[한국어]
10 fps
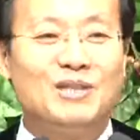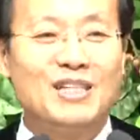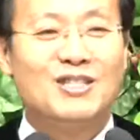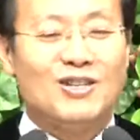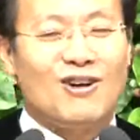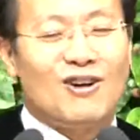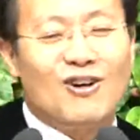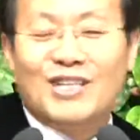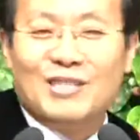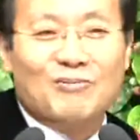한 번 더
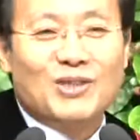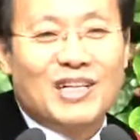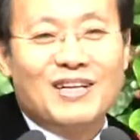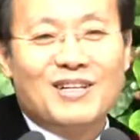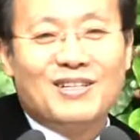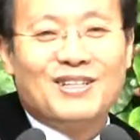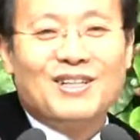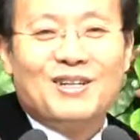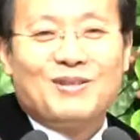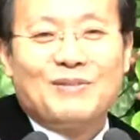해야 될 것이 있습니다.
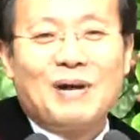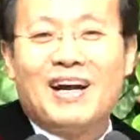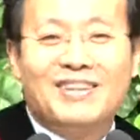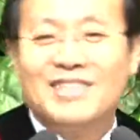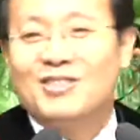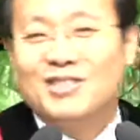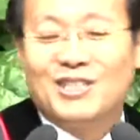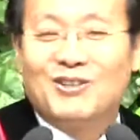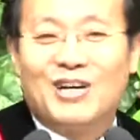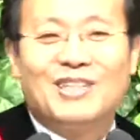아, 밑에서 저기
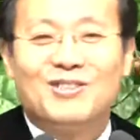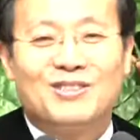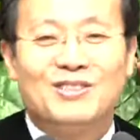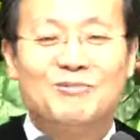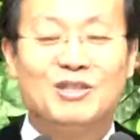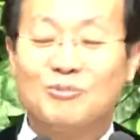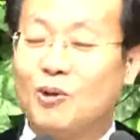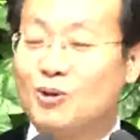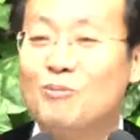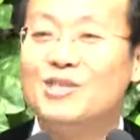뭐 차량
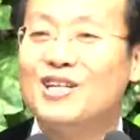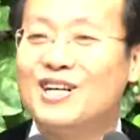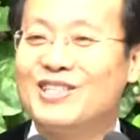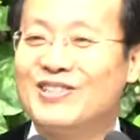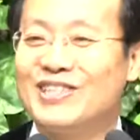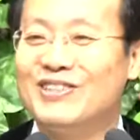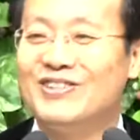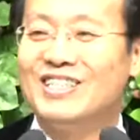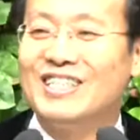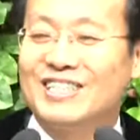바깥에서 이제 이거
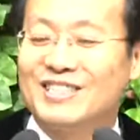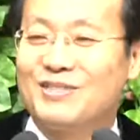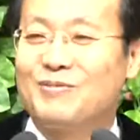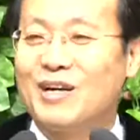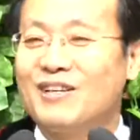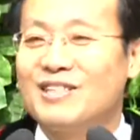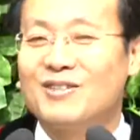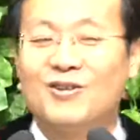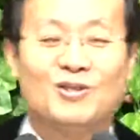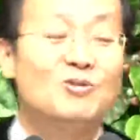하는 분들 보통
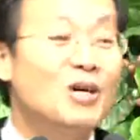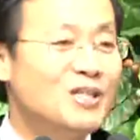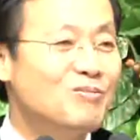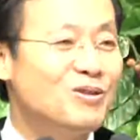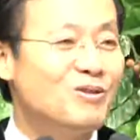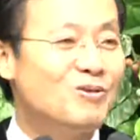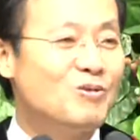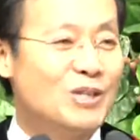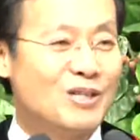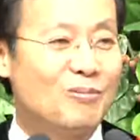문제가 아니에요 이게요.
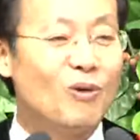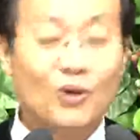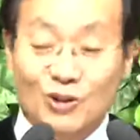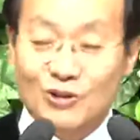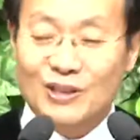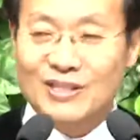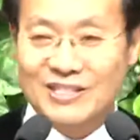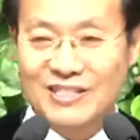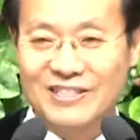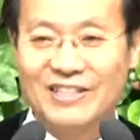그래서 바깥에서
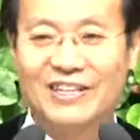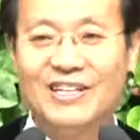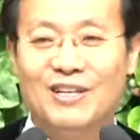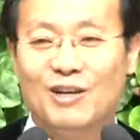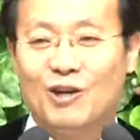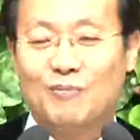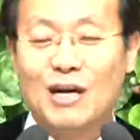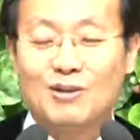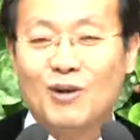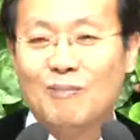수고하신 분들
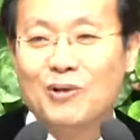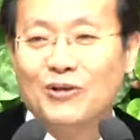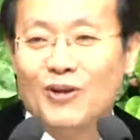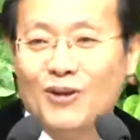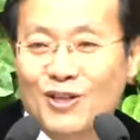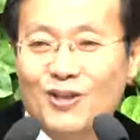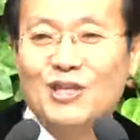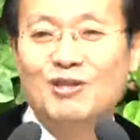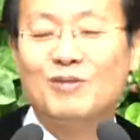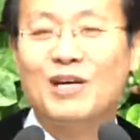위해서 모든
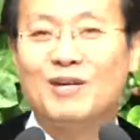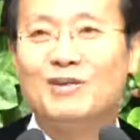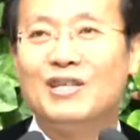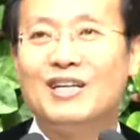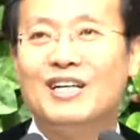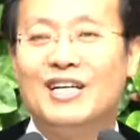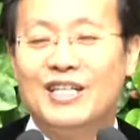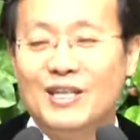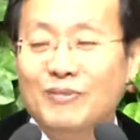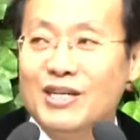이들에게 우리 박수로
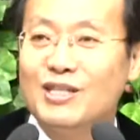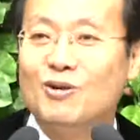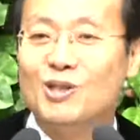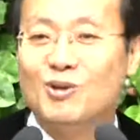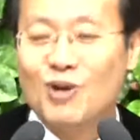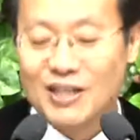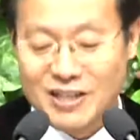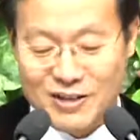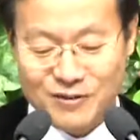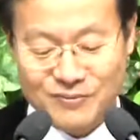한 번 더 격려해
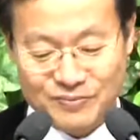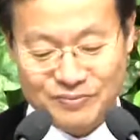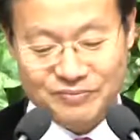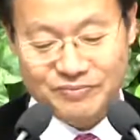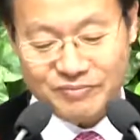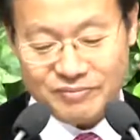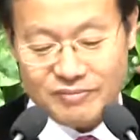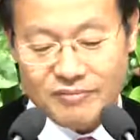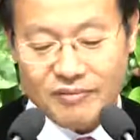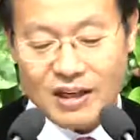주시 바랍니다.
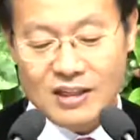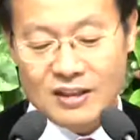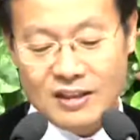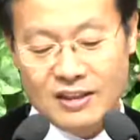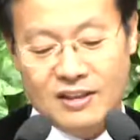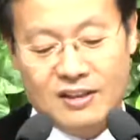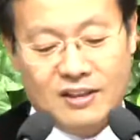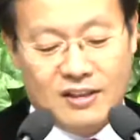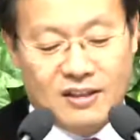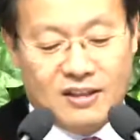힘내시고 수고하세요.